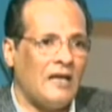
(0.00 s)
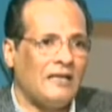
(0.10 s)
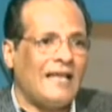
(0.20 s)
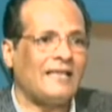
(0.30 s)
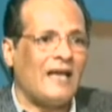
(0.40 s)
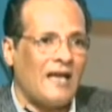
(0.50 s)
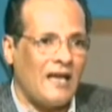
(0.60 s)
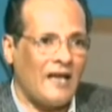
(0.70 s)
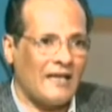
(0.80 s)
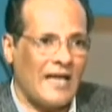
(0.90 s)
لدى
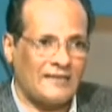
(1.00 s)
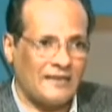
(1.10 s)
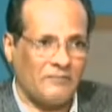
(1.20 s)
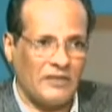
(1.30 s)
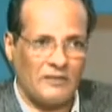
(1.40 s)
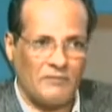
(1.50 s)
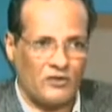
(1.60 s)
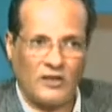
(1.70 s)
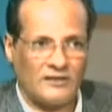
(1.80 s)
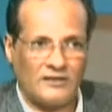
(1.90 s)
جهاز تنميه
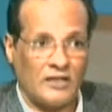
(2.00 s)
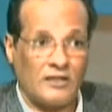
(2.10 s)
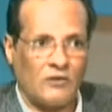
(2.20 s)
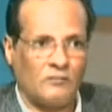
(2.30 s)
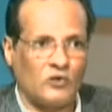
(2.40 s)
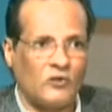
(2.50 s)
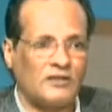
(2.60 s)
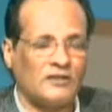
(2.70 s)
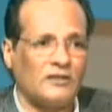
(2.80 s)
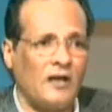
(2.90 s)
المشروعات الصغيره
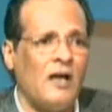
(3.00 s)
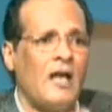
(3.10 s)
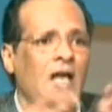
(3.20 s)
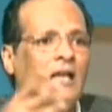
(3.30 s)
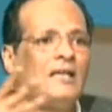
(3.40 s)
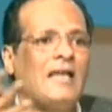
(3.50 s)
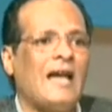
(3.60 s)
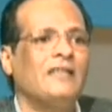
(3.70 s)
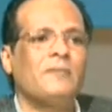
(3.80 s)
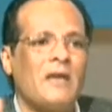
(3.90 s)
والمتوسطه
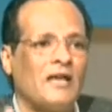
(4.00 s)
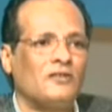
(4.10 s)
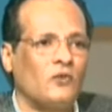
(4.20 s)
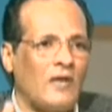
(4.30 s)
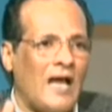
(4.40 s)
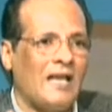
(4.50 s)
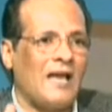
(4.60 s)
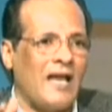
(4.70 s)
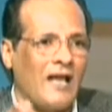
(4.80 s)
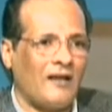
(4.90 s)
لحد ما يحصل
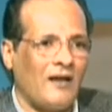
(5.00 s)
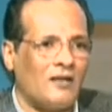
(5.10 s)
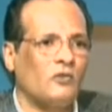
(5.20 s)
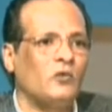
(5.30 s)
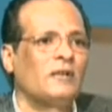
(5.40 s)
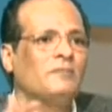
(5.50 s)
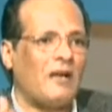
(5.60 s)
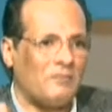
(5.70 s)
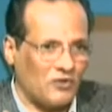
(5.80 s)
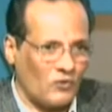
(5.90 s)
على القرض
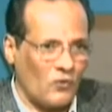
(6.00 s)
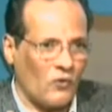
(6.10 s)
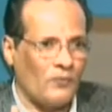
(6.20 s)
ويبدا مشروعه.